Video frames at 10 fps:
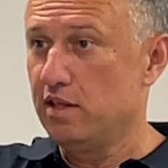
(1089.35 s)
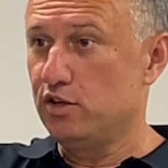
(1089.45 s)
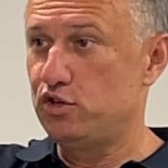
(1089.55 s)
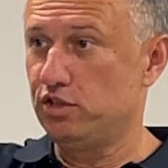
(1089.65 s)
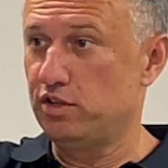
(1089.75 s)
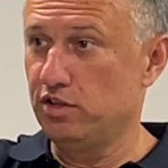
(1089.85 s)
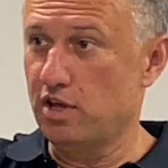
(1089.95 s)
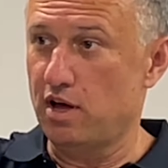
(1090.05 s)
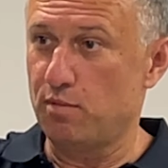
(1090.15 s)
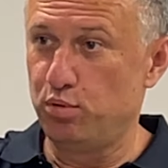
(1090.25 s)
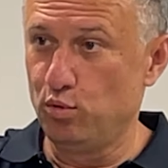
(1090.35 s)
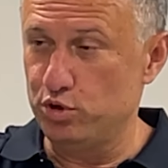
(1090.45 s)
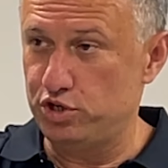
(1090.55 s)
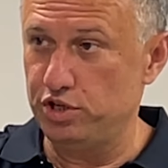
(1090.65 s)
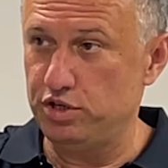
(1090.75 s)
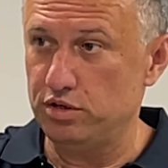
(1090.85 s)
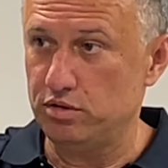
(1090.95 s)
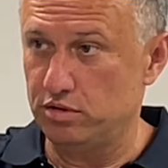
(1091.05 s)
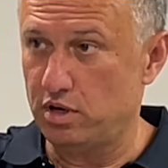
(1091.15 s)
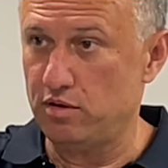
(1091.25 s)
значит, на площади
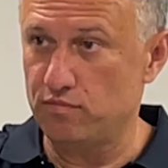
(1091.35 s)
да,